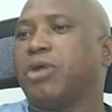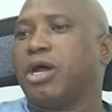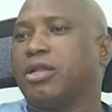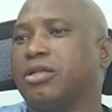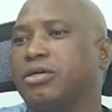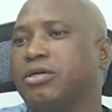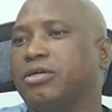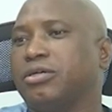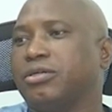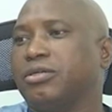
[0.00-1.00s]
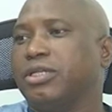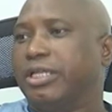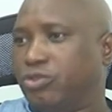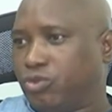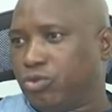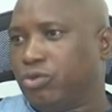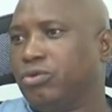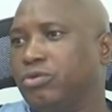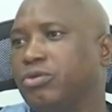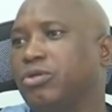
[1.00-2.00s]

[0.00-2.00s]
par euh, les eaux